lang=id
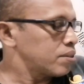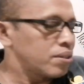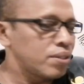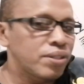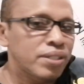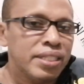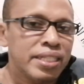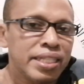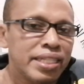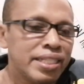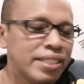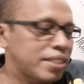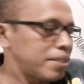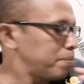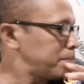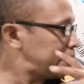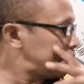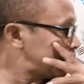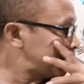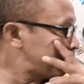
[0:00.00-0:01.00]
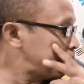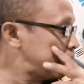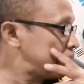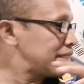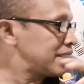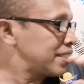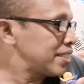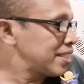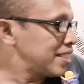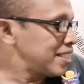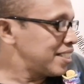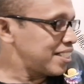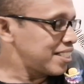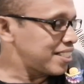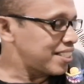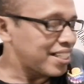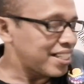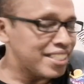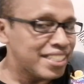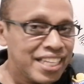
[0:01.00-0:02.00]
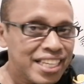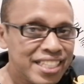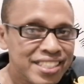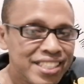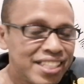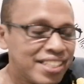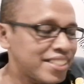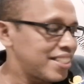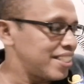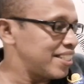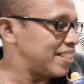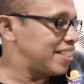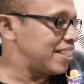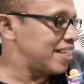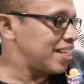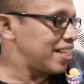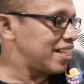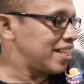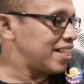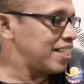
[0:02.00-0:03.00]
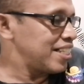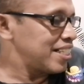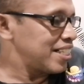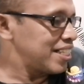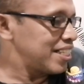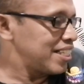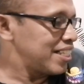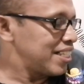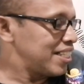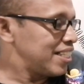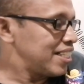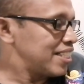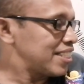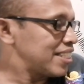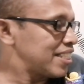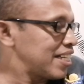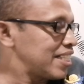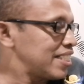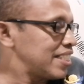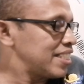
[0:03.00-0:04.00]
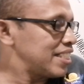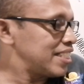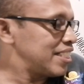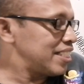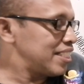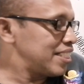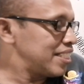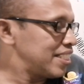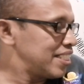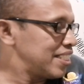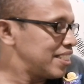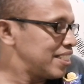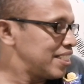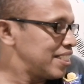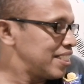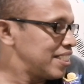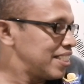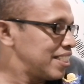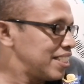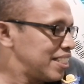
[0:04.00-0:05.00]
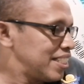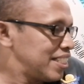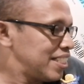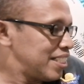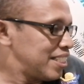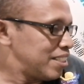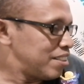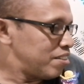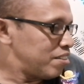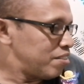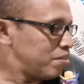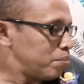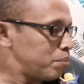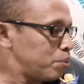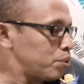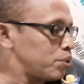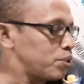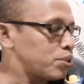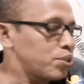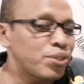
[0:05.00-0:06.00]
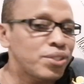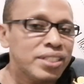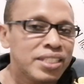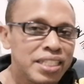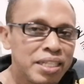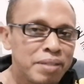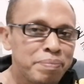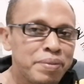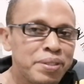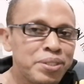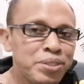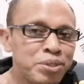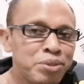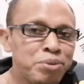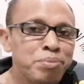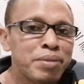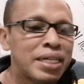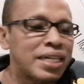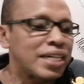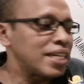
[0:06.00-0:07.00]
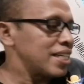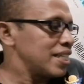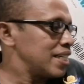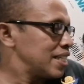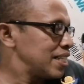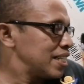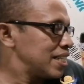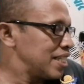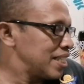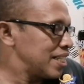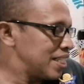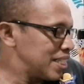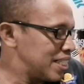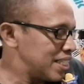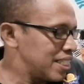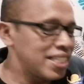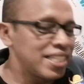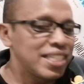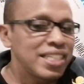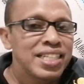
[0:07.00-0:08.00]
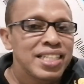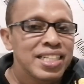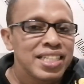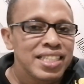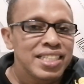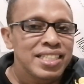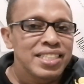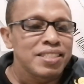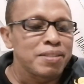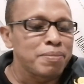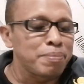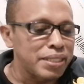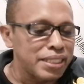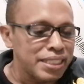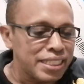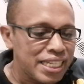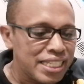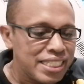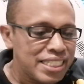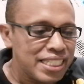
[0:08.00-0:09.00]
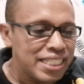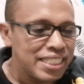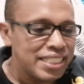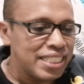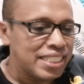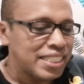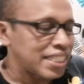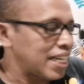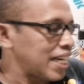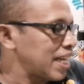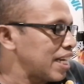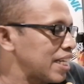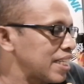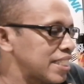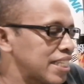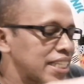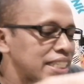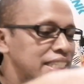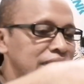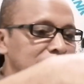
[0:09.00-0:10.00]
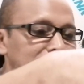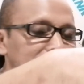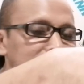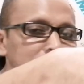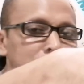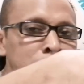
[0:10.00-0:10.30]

Oke teman-teman ternyata tidak tadi muncul tapi cuma sebentar saja sekarang saya tekan